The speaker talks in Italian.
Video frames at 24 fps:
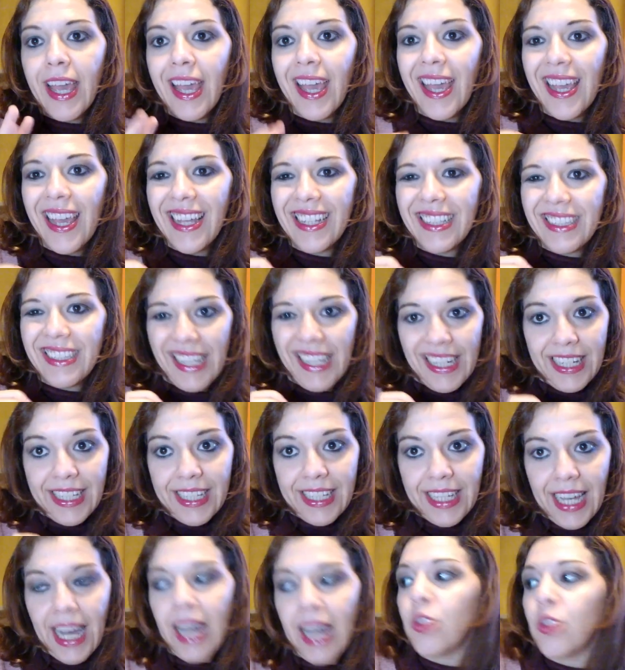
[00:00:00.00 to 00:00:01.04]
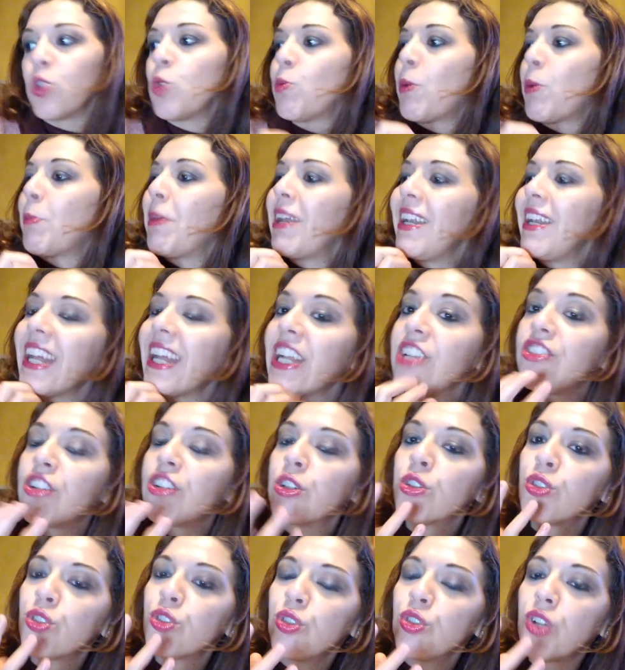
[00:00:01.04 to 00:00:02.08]
è delicato, ma mannaggia
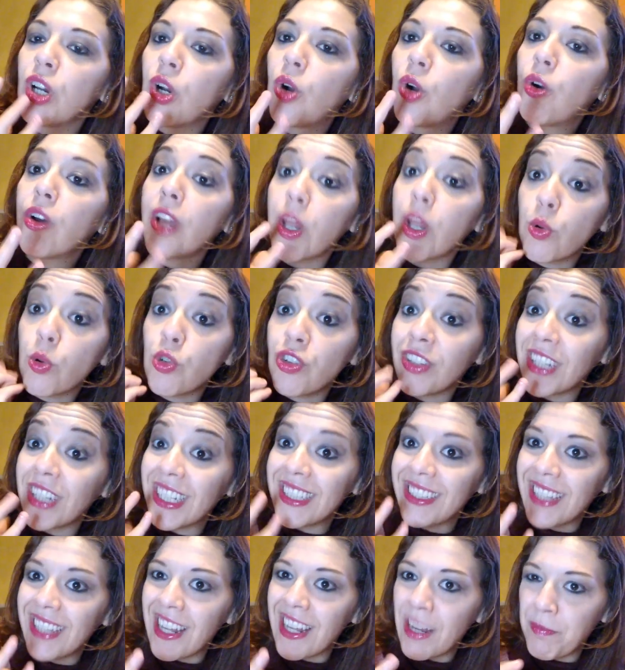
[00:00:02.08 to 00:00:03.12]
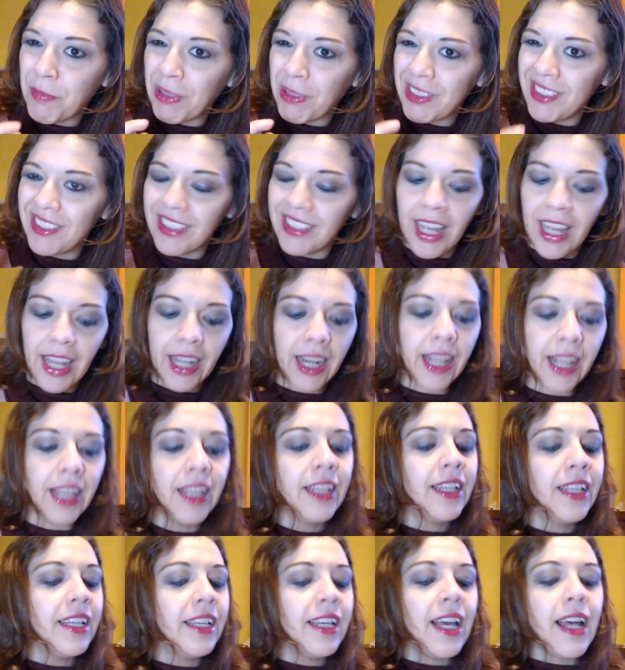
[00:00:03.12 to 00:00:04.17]
non sono ancora riuscita ad andare a passare.
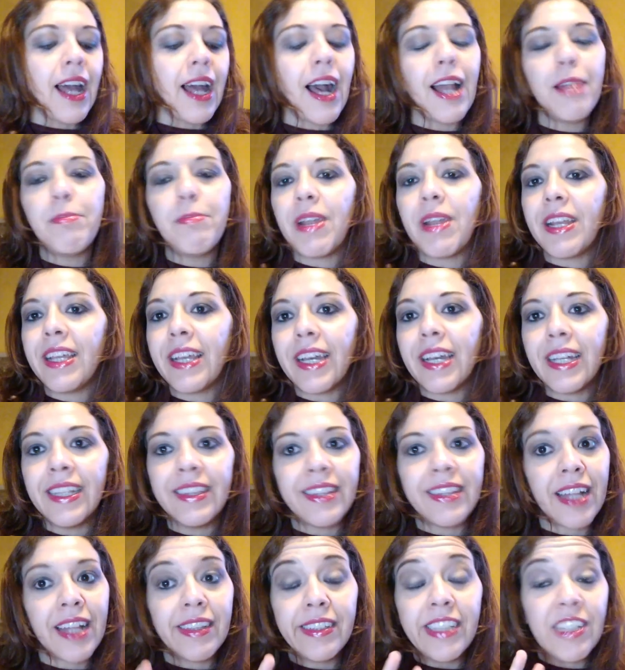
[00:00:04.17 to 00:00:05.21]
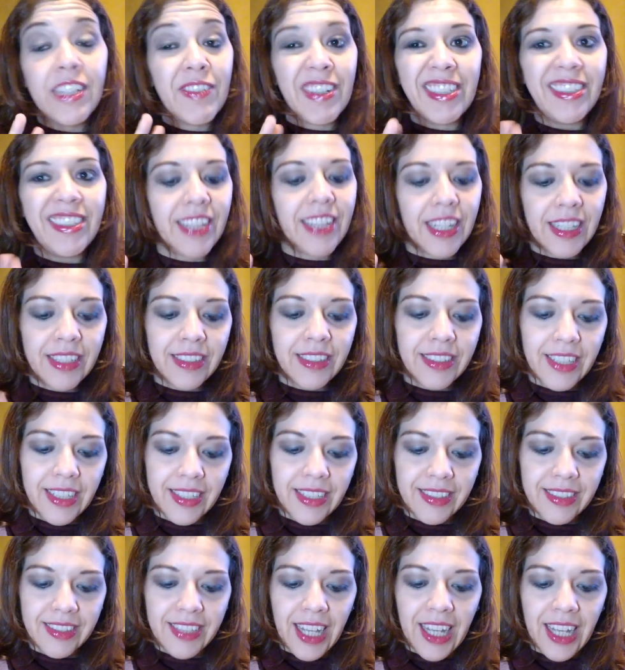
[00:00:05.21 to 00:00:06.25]
Alberi incantati deve essere
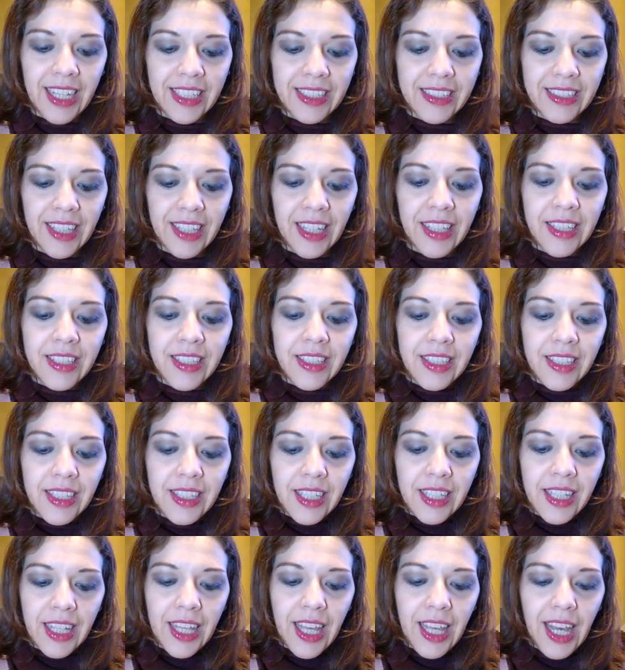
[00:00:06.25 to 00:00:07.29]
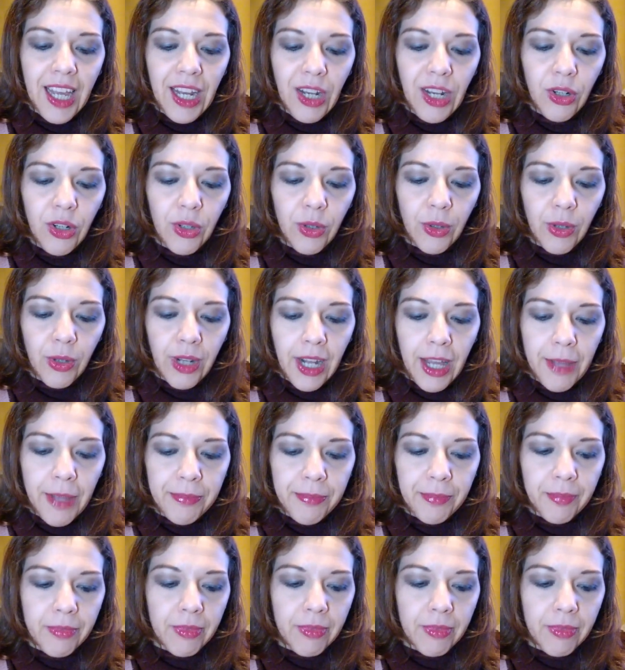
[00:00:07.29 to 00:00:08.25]
interessante. Allora,